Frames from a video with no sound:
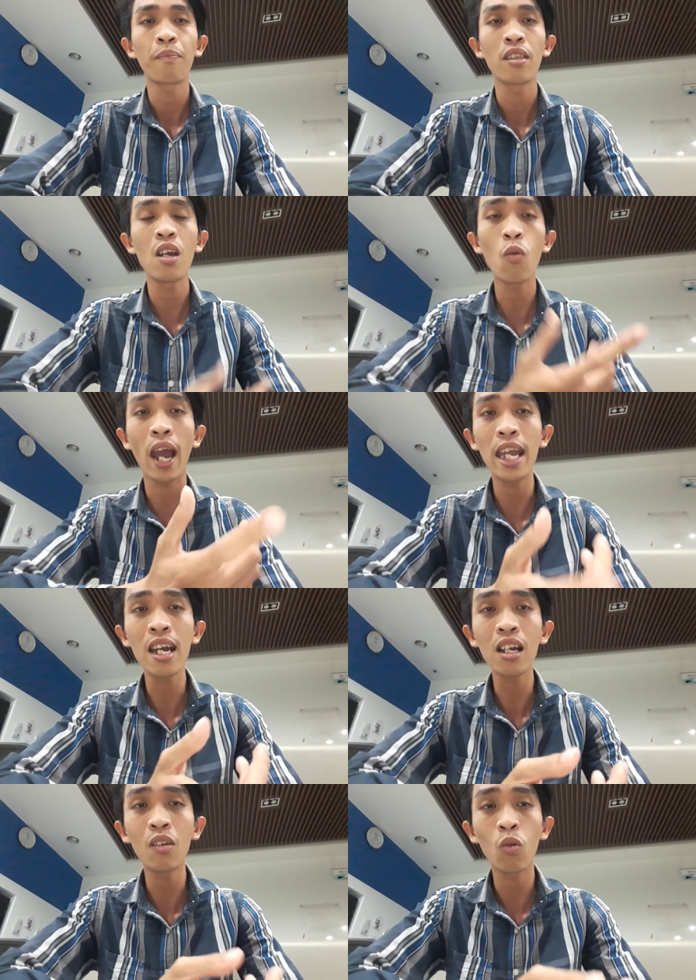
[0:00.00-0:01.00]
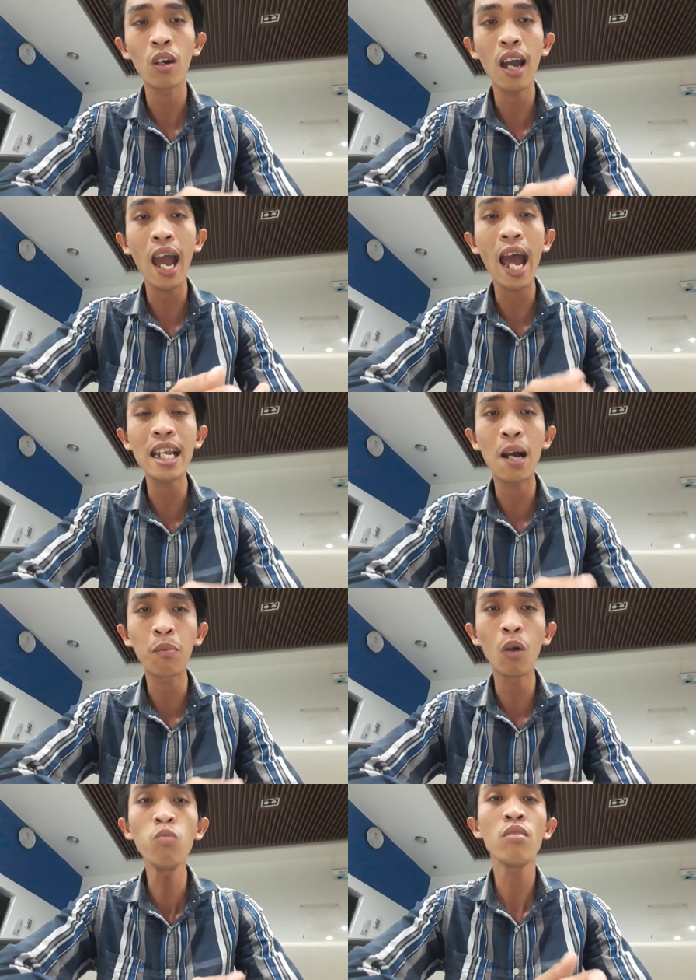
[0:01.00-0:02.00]
như vậy á anh làm
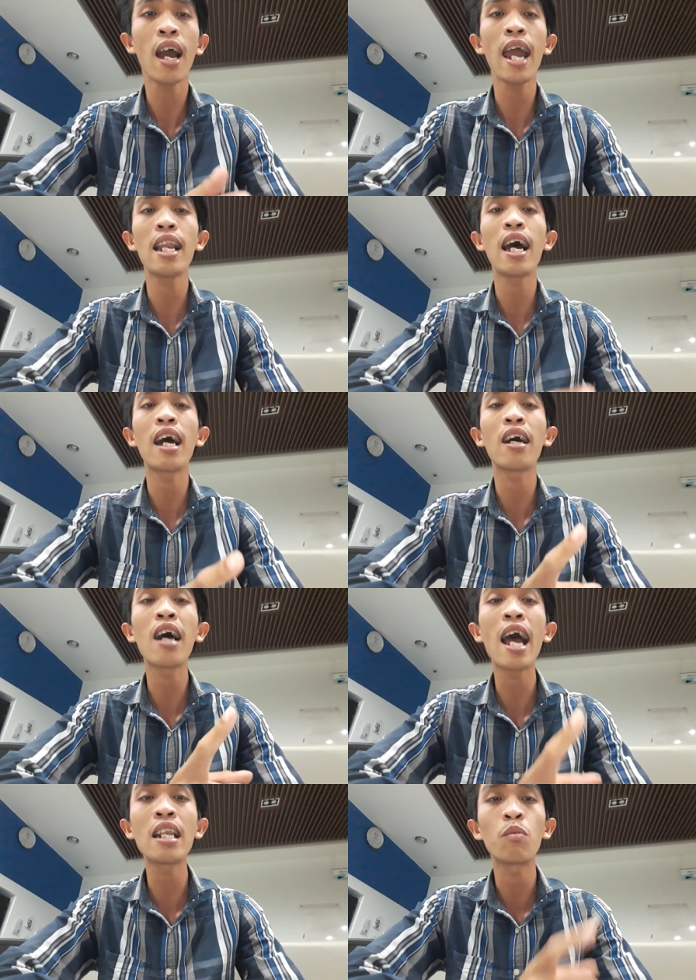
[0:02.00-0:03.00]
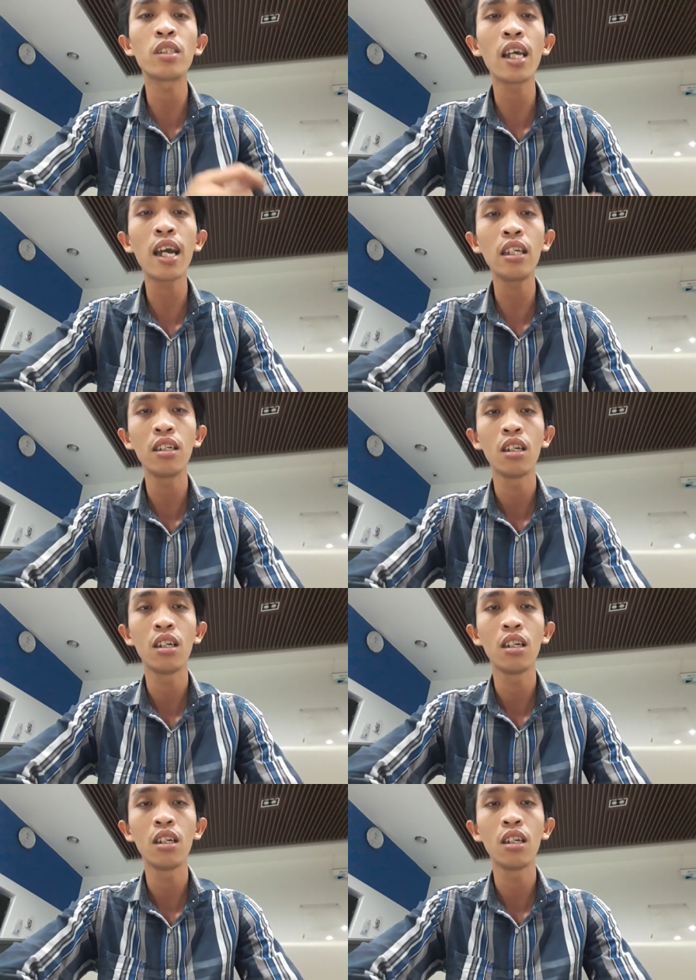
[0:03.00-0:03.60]
đúng hay là anh làm sai